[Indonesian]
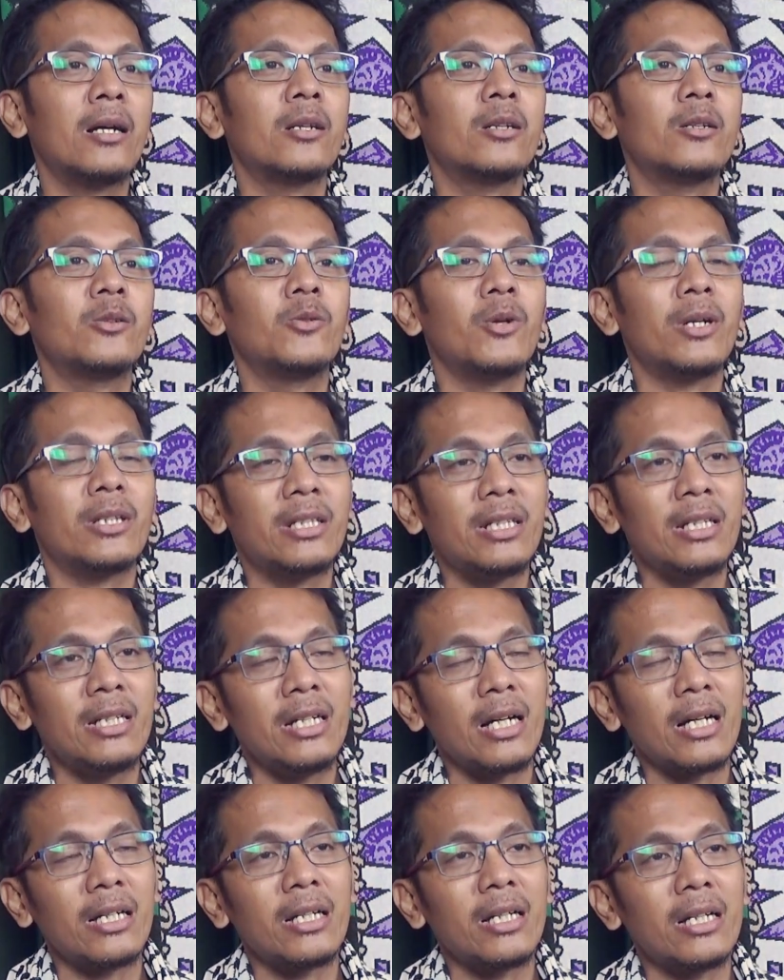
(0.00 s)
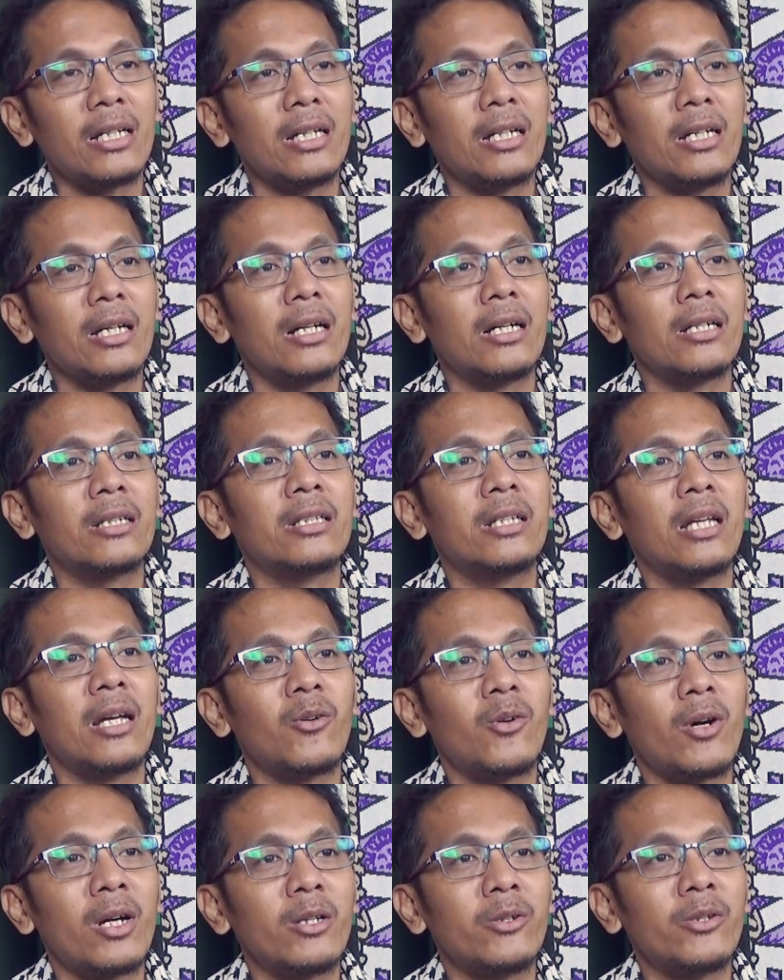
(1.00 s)
2-3 dari
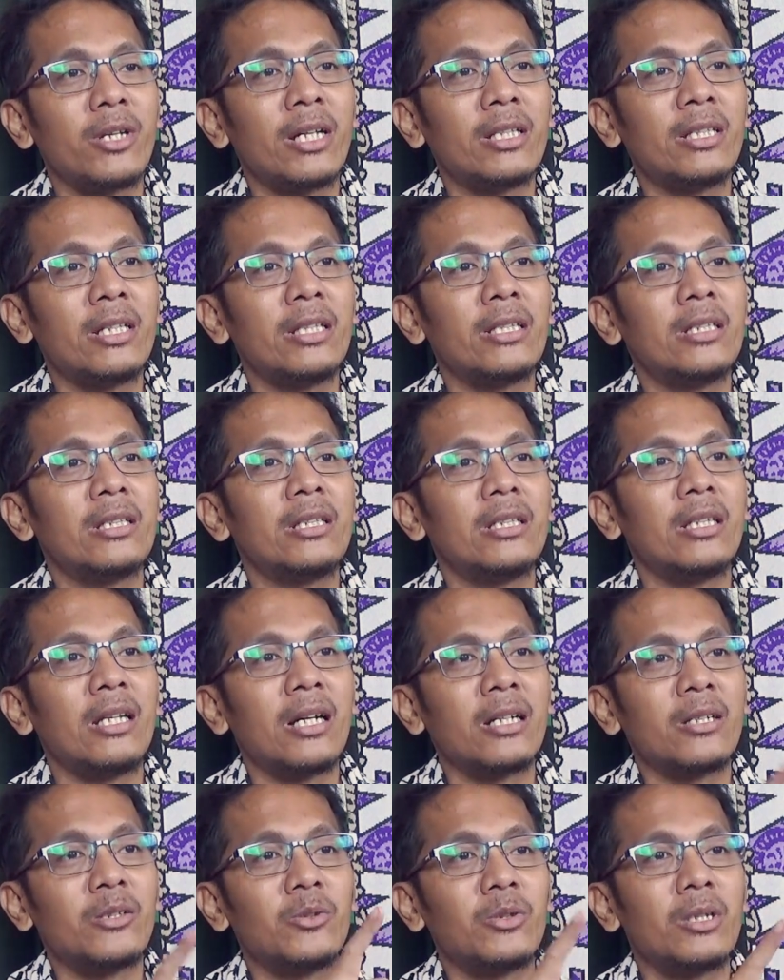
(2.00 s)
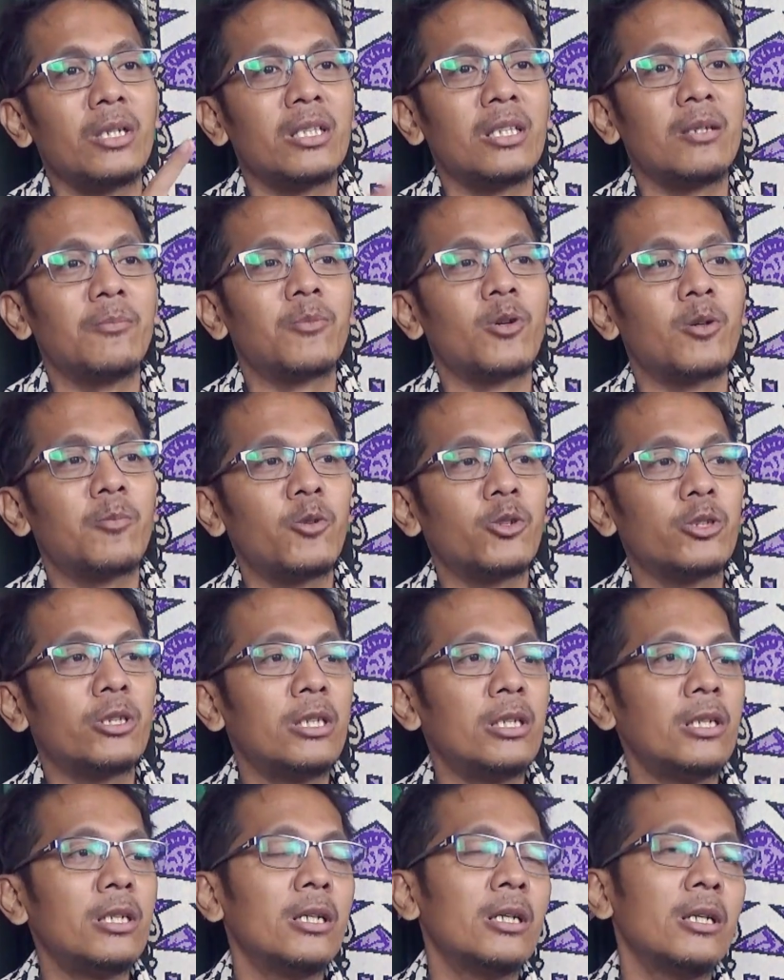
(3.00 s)
Dewa United yang juga tim
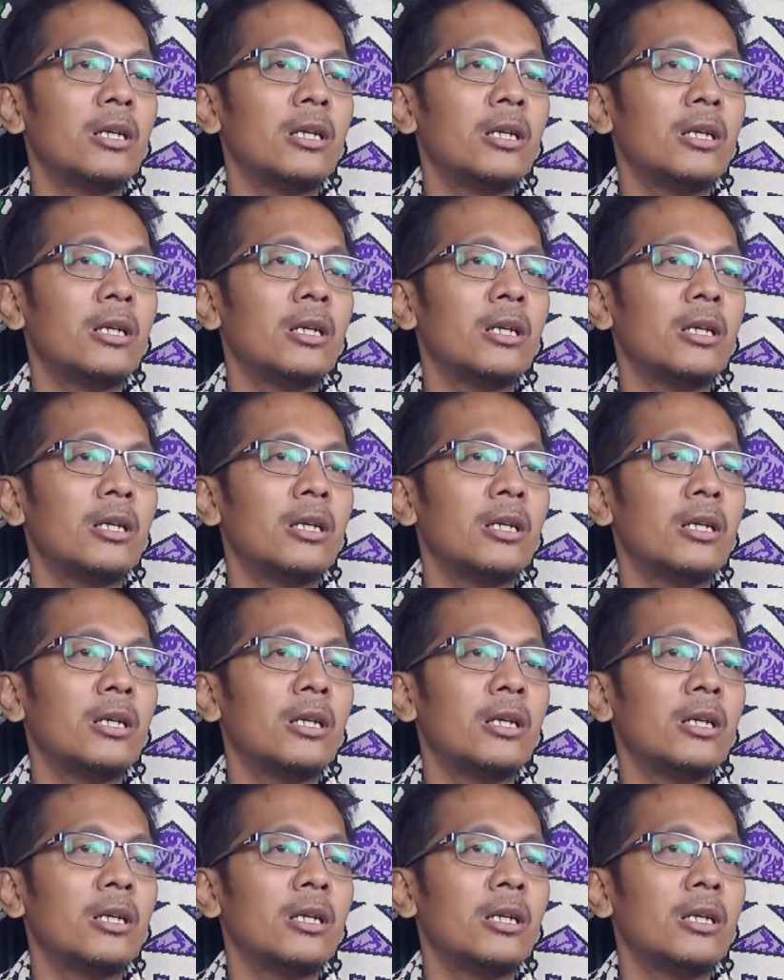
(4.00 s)
promosi,